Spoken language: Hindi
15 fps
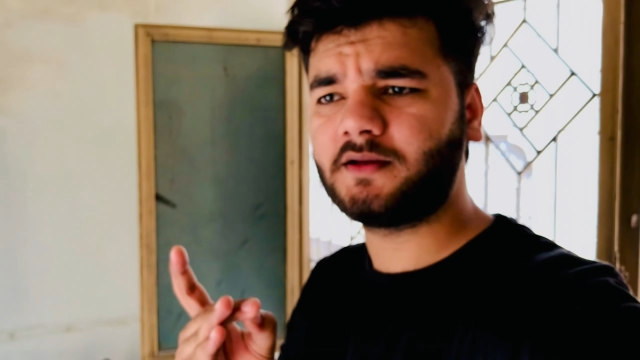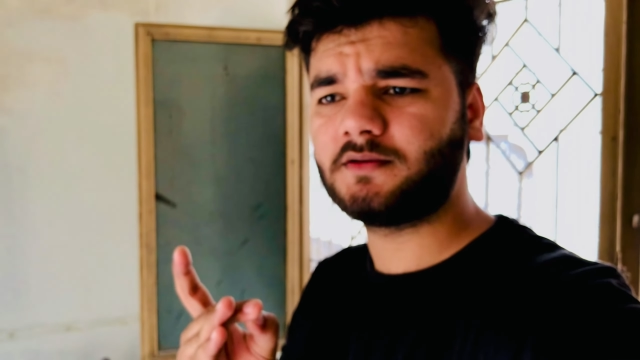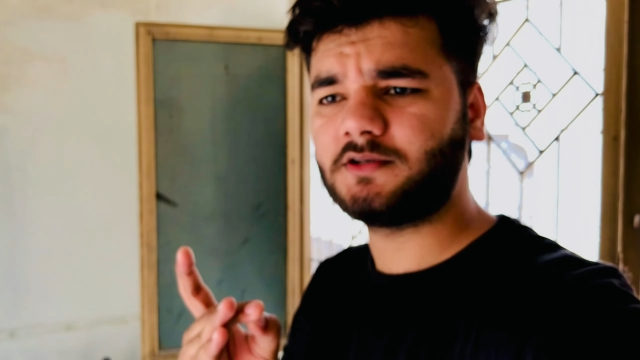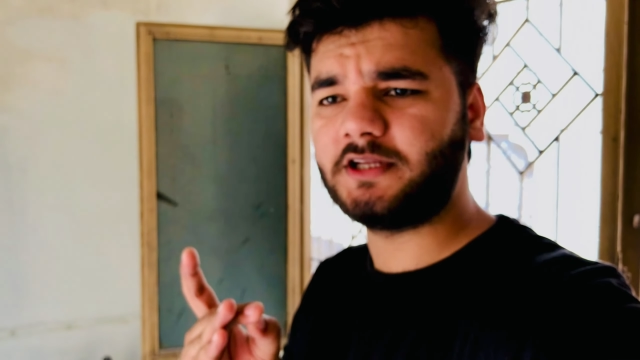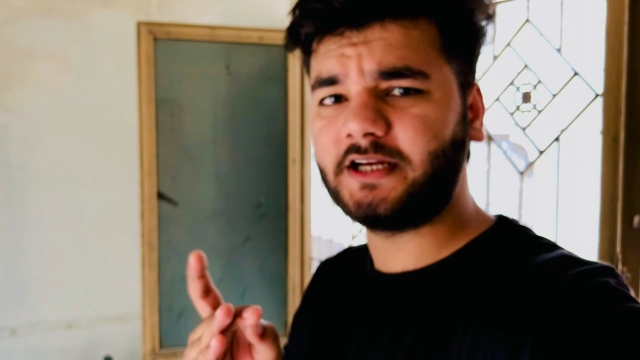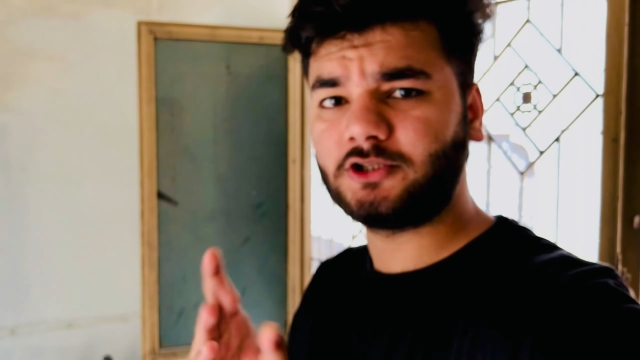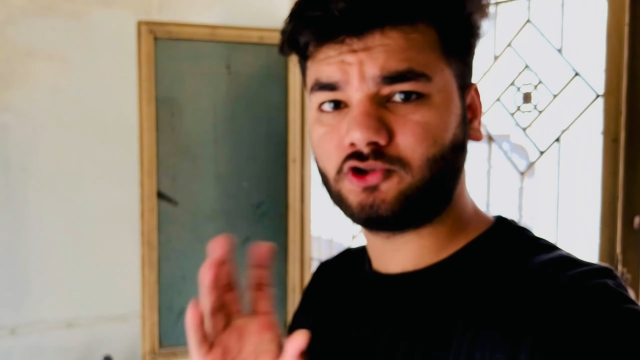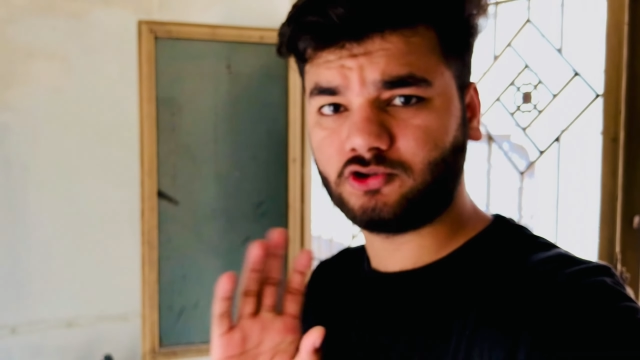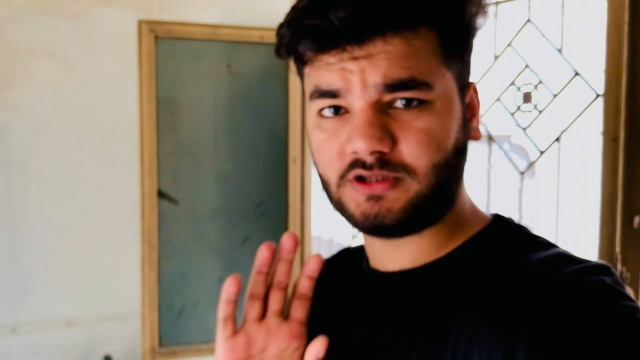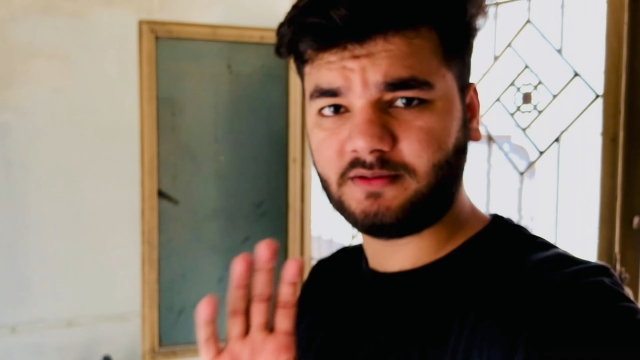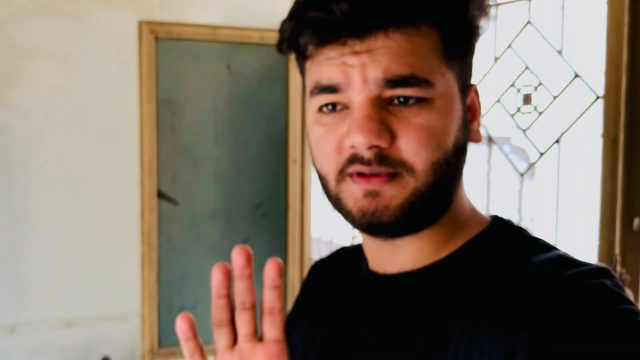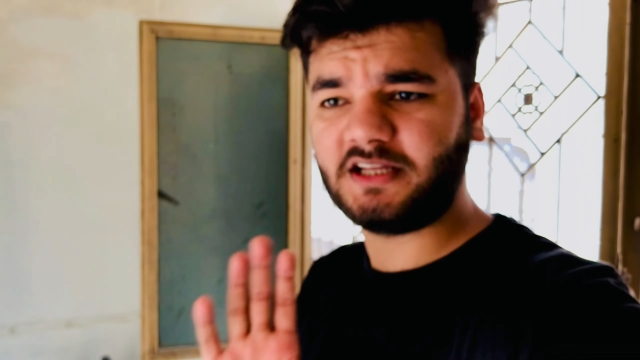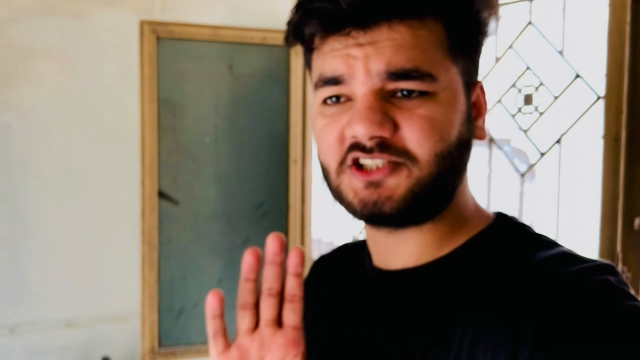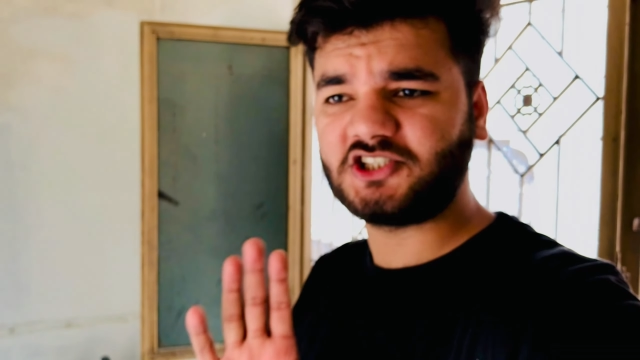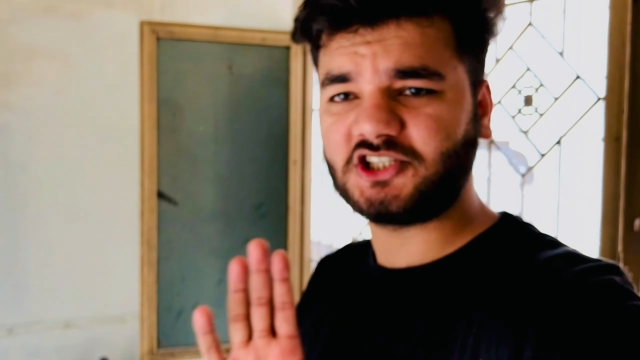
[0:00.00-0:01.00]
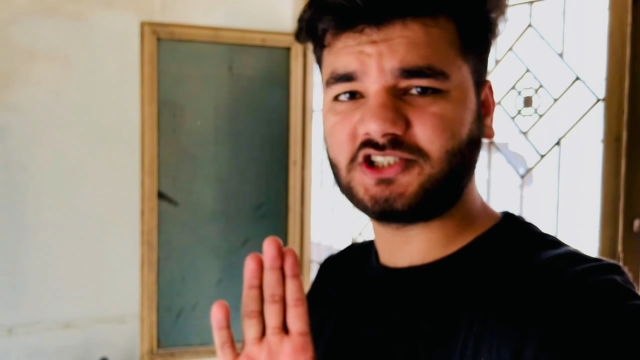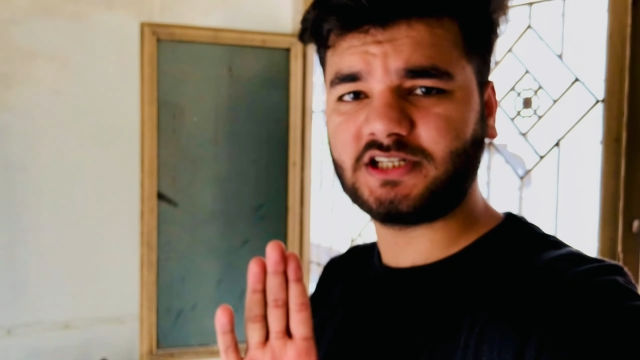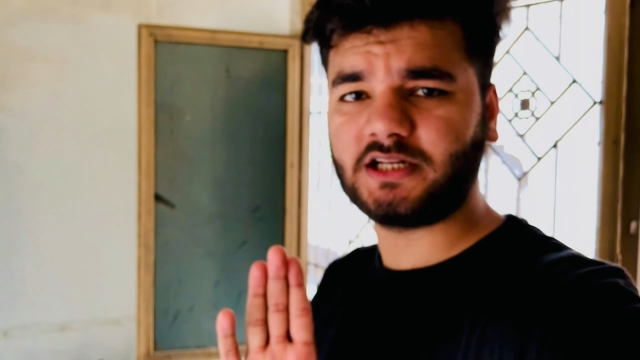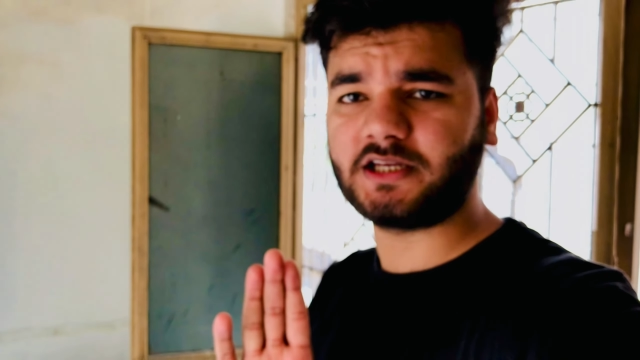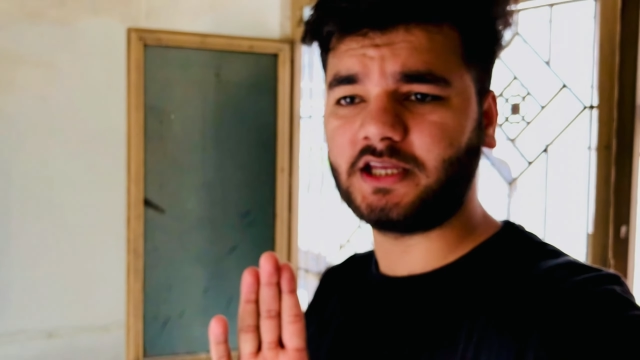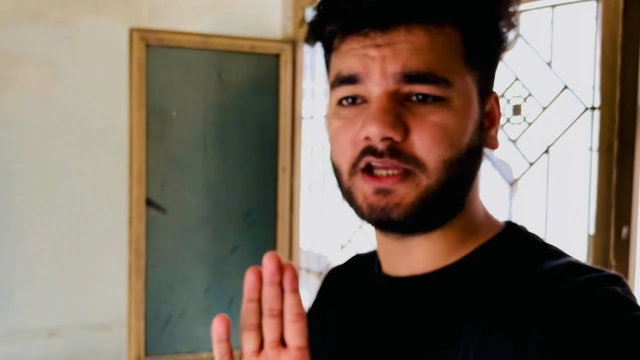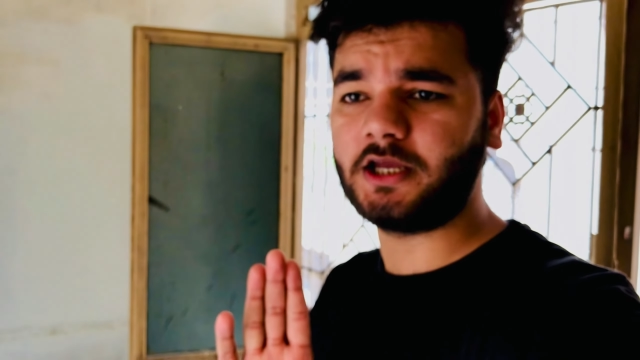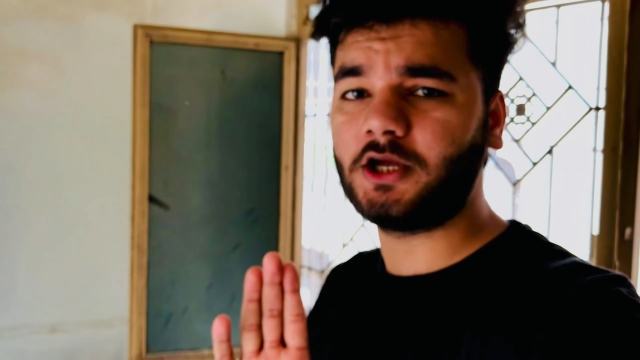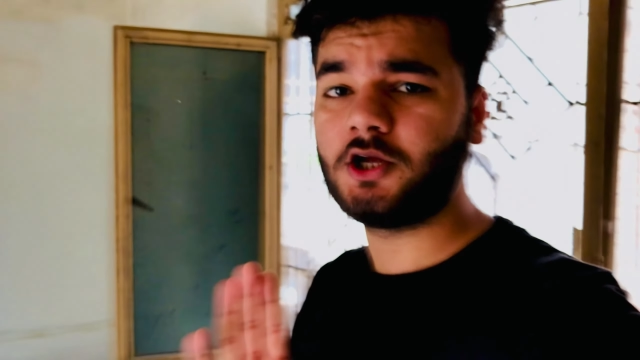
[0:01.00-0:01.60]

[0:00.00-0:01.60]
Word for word: ठीक है तोते बड़े अच्छे अच्छे रखेंगे